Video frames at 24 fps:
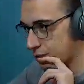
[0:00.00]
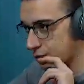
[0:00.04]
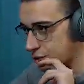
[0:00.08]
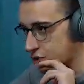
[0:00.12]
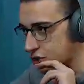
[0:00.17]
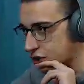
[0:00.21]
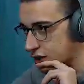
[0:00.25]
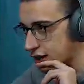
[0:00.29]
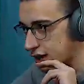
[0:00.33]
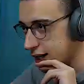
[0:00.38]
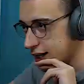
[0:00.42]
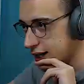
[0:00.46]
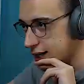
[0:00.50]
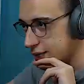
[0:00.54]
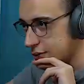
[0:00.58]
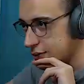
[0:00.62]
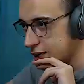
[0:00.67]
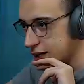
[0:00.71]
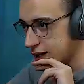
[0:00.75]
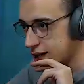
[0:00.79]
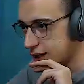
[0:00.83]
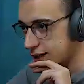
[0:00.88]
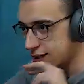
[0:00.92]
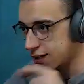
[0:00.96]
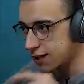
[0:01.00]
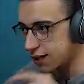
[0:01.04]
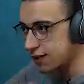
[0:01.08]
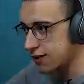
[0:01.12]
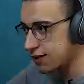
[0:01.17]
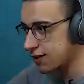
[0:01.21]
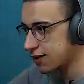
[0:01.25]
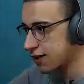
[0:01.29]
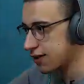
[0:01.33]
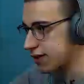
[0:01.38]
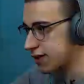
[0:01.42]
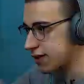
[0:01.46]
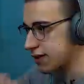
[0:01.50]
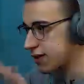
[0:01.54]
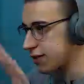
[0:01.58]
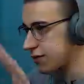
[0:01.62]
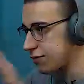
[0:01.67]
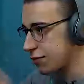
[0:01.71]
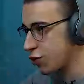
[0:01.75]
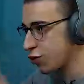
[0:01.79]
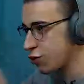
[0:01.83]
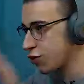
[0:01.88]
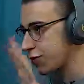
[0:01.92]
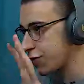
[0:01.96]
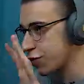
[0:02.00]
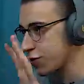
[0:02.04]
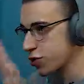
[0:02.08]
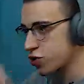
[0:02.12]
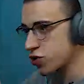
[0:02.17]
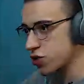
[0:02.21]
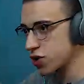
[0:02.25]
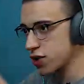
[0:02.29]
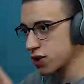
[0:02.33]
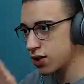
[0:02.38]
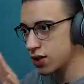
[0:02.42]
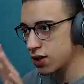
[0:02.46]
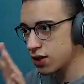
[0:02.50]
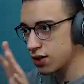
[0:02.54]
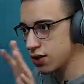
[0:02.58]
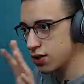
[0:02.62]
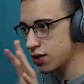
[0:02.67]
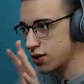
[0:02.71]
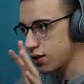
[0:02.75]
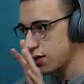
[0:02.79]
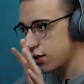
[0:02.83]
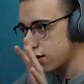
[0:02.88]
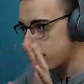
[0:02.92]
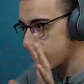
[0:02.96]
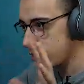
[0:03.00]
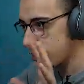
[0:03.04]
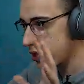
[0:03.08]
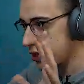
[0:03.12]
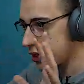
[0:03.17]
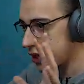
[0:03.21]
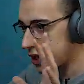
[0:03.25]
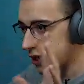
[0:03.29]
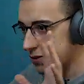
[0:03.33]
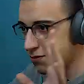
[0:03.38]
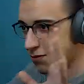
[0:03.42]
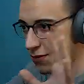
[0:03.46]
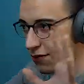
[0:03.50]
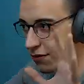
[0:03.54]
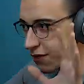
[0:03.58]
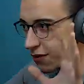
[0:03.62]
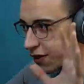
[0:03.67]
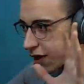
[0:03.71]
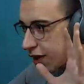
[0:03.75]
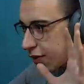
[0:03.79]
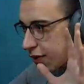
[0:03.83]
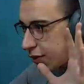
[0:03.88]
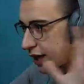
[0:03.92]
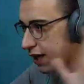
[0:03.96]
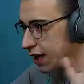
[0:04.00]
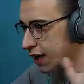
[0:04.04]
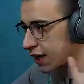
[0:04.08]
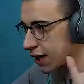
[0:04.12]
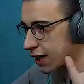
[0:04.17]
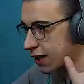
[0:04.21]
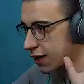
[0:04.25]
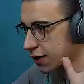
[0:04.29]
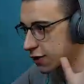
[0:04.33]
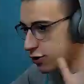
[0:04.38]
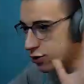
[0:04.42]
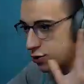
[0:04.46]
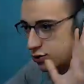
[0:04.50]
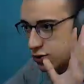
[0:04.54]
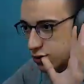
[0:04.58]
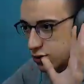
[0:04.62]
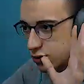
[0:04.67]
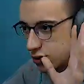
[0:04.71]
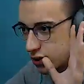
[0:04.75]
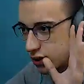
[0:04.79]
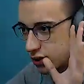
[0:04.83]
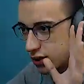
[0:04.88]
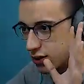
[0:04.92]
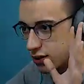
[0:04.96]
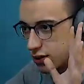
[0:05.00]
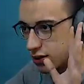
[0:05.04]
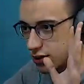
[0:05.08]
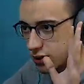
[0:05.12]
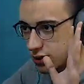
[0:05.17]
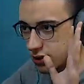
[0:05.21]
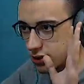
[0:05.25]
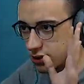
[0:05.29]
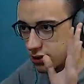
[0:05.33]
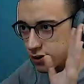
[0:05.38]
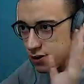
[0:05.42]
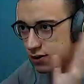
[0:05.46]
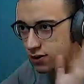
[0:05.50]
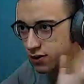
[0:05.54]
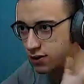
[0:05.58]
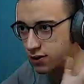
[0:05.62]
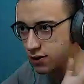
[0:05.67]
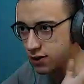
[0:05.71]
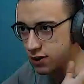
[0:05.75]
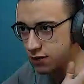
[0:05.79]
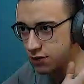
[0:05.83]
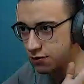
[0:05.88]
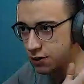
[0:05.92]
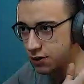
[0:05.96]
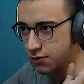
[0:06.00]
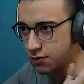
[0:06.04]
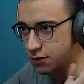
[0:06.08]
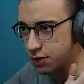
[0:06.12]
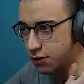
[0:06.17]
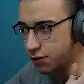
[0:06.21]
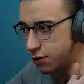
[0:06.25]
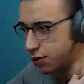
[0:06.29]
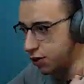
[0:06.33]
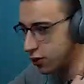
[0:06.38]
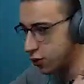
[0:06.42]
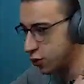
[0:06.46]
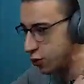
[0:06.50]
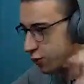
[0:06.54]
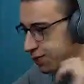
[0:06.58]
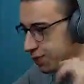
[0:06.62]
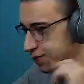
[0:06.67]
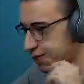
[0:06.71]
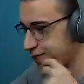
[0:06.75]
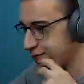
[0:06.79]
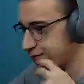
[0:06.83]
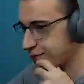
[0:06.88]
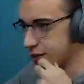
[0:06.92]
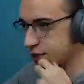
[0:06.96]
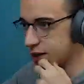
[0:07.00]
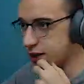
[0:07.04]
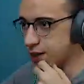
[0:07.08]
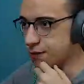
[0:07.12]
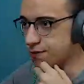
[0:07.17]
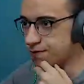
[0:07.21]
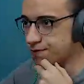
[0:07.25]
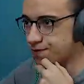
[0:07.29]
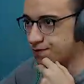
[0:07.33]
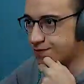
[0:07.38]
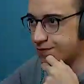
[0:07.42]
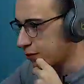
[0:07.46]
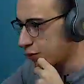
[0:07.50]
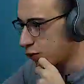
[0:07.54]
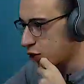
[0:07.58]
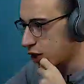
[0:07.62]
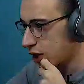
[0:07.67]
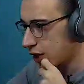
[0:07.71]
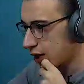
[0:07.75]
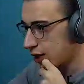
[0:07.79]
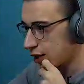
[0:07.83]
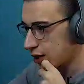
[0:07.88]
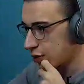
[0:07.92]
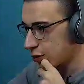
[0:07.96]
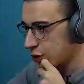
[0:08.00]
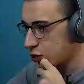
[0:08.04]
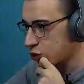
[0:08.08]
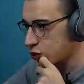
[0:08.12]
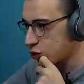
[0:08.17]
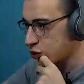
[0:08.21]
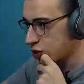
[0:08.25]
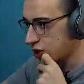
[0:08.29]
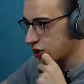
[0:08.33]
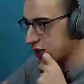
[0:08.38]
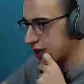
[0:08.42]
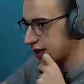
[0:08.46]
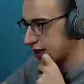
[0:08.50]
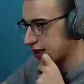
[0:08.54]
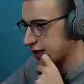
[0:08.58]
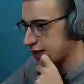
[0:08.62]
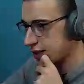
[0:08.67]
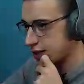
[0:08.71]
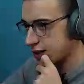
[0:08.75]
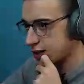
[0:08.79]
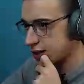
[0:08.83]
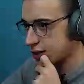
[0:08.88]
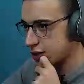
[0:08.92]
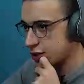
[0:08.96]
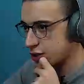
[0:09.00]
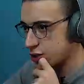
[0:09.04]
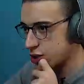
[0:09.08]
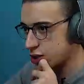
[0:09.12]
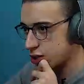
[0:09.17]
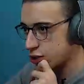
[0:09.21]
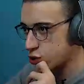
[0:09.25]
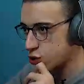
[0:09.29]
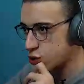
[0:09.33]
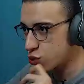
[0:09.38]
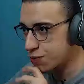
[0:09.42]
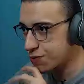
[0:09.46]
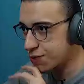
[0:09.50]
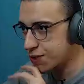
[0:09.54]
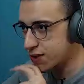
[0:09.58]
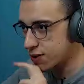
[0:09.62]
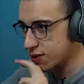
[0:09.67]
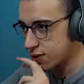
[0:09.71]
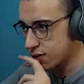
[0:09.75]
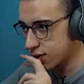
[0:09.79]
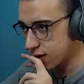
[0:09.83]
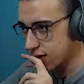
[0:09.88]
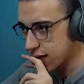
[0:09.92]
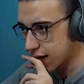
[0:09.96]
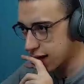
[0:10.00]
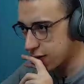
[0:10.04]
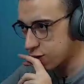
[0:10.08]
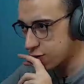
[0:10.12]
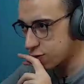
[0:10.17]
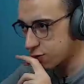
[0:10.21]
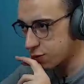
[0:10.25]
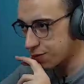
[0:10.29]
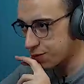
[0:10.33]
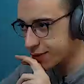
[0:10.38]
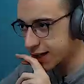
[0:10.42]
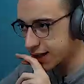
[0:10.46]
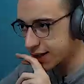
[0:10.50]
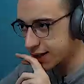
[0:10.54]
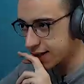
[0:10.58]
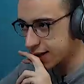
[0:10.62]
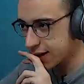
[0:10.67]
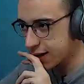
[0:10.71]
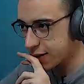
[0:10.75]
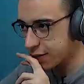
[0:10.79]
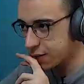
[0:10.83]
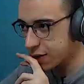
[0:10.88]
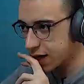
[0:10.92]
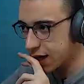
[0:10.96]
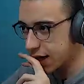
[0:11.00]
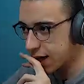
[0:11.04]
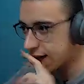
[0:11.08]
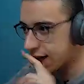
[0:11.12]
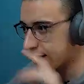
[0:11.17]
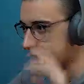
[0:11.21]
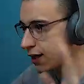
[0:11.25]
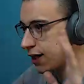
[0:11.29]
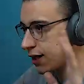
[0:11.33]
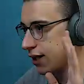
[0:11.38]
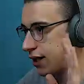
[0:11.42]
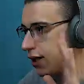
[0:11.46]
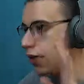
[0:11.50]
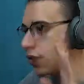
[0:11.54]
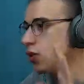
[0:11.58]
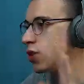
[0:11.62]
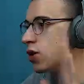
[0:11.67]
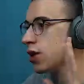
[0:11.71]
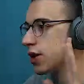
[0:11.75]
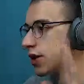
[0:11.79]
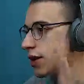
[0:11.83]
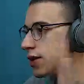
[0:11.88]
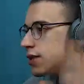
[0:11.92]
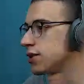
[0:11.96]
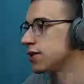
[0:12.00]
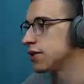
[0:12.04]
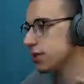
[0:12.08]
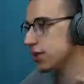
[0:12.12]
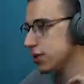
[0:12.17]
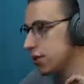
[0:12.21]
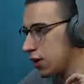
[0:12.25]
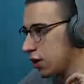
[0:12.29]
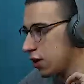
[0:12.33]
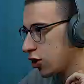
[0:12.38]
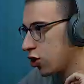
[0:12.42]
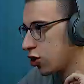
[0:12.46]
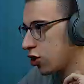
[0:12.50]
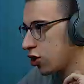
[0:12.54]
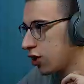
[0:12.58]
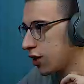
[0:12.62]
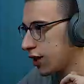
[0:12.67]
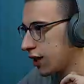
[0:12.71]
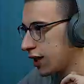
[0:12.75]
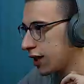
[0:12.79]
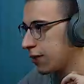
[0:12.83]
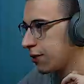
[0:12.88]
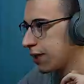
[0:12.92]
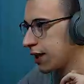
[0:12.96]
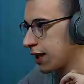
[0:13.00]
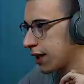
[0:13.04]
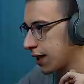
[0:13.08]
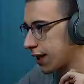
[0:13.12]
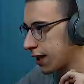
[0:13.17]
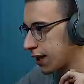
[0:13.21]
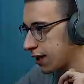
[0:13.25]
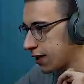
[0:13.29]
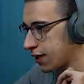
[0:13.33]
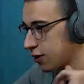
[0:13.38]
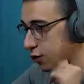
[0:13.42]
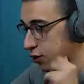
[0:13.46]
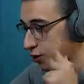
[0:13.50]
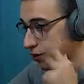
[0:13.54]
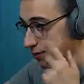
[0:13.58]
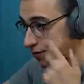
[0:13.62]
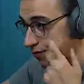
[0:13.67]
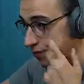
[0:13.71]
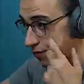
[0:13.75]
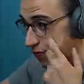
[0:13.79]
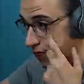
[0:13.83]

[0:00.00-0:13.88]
مشكلة كبيرة جدا ان انت تسيب له فرصة يبني فيها بقى قلعته ويتظبط بقى براحته طيب ممكن احنا برضو ننزل شوية تروبس او ممكن نعمل حاجة حلوة جدا ايه بقى الحاجة الحلوة